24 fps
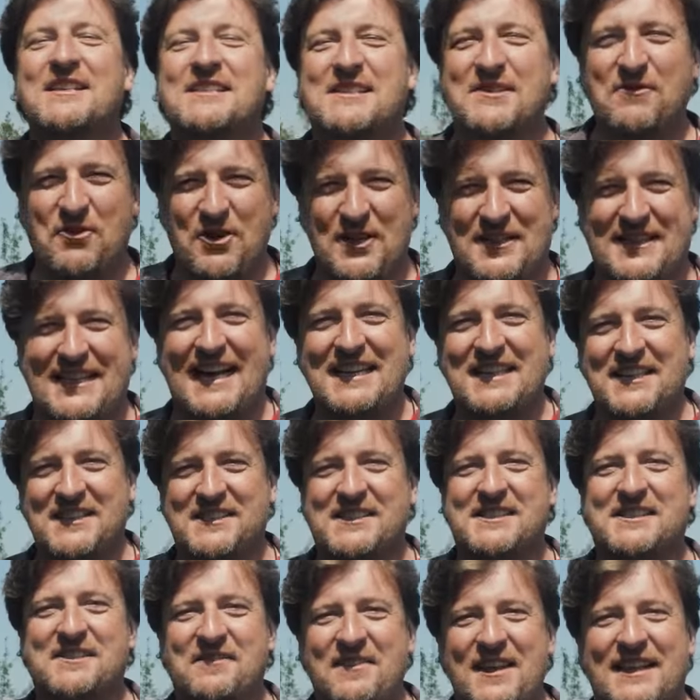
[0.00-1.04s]
свой танец
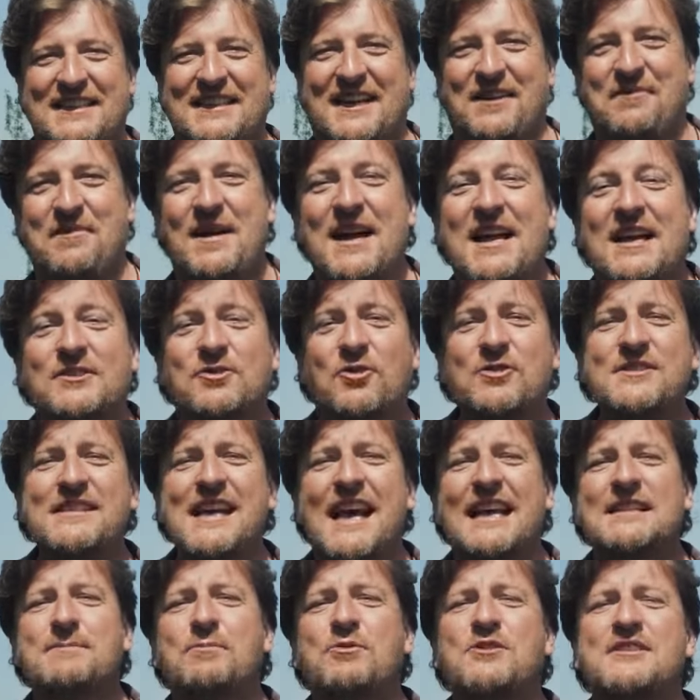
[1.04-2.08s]
с ветром.
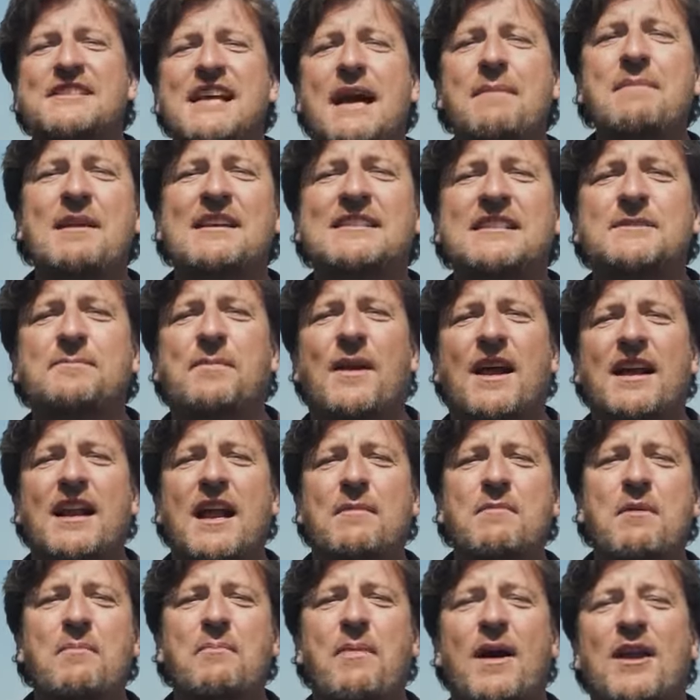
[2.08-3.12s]
Друзья, спустя месяц
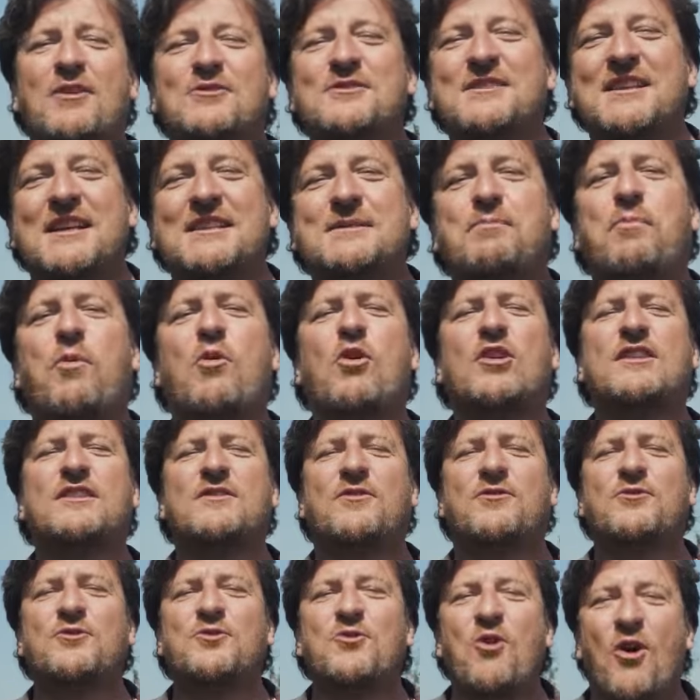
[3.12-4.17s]
программа «Парусный спорт»
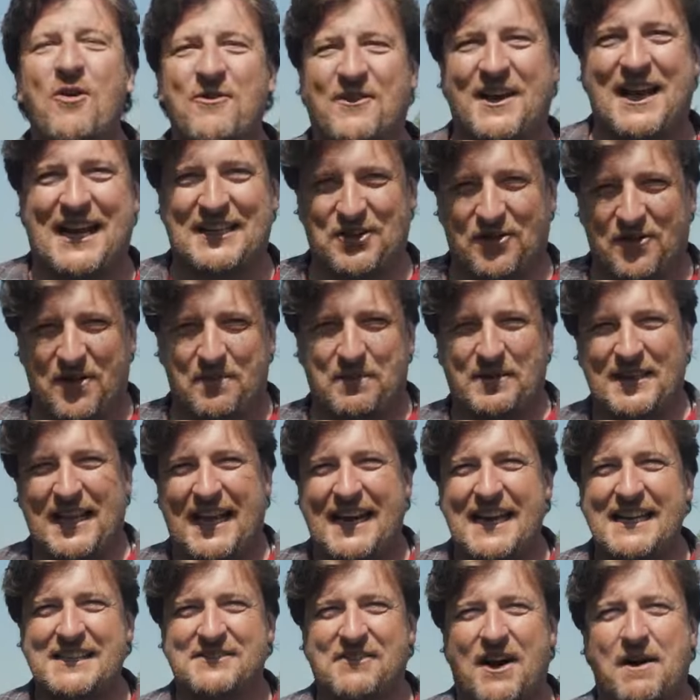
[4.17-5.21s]
вновь готова
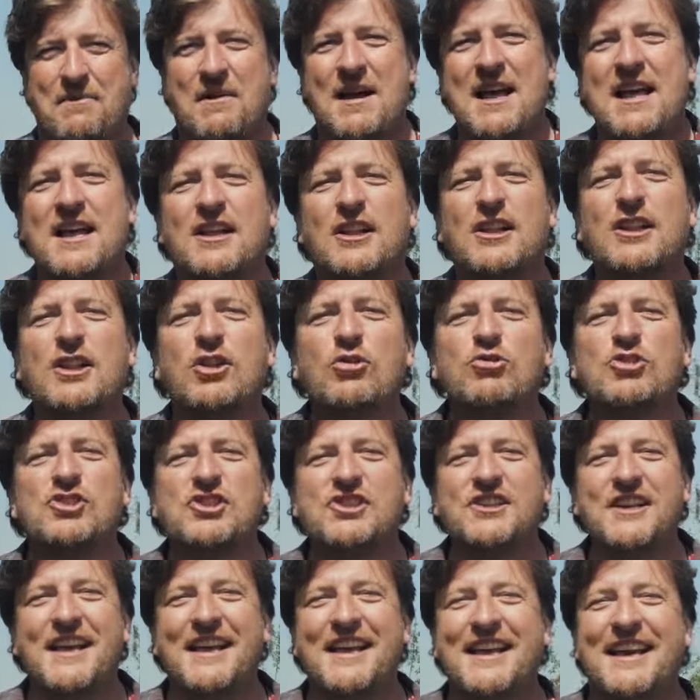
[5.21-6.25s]
подарить вам
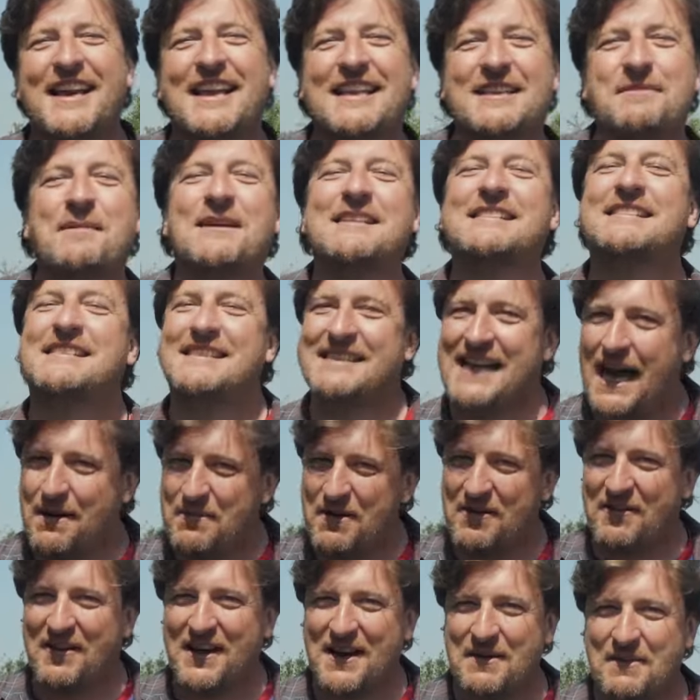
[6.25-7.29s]
лучшие ритмы
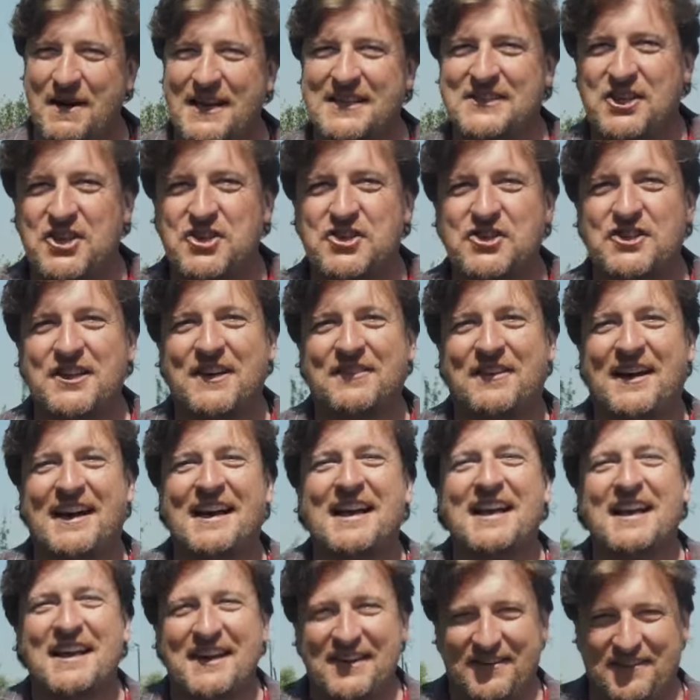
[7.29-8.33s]
самого романтичного
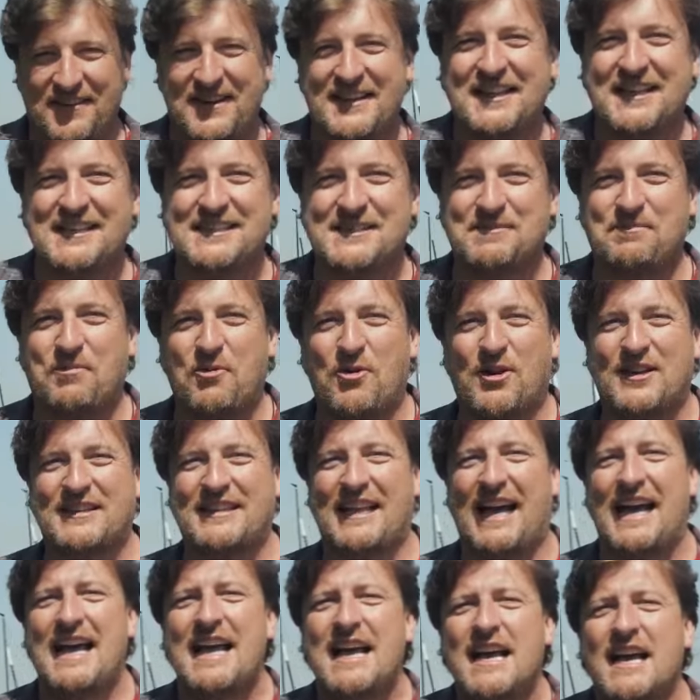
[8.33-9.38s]
вида
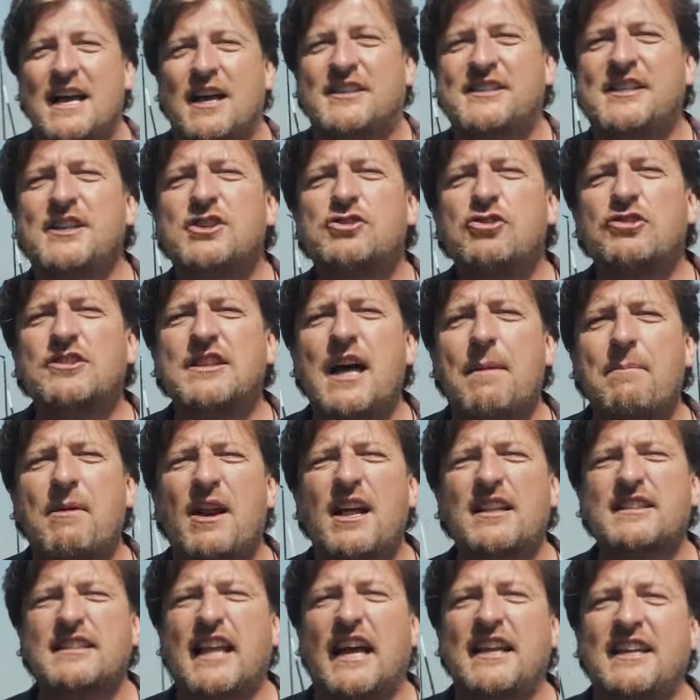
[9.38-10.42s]
спорта. Сезон
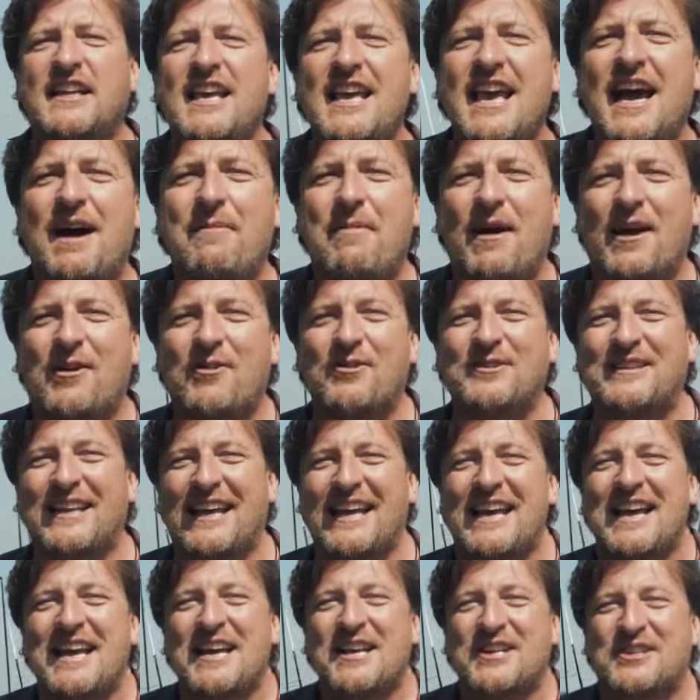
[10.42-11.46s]
набрал такие
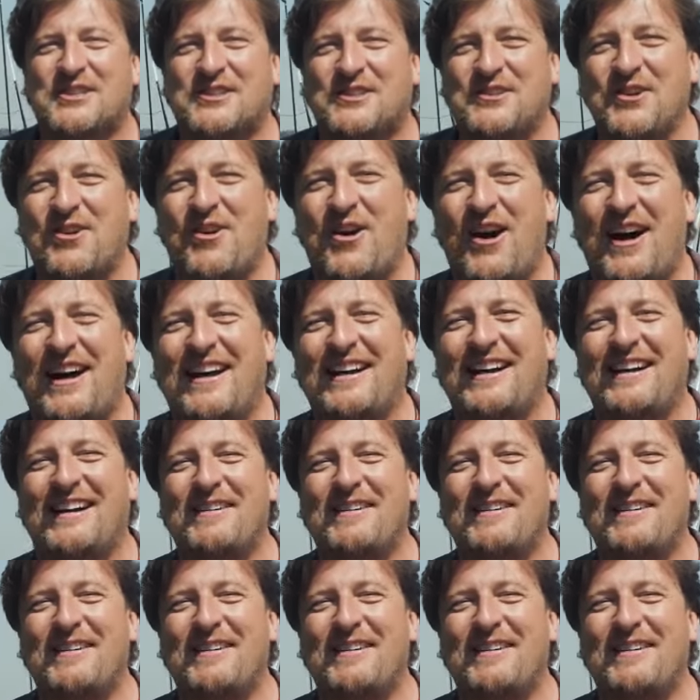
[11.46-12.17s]
обороты, что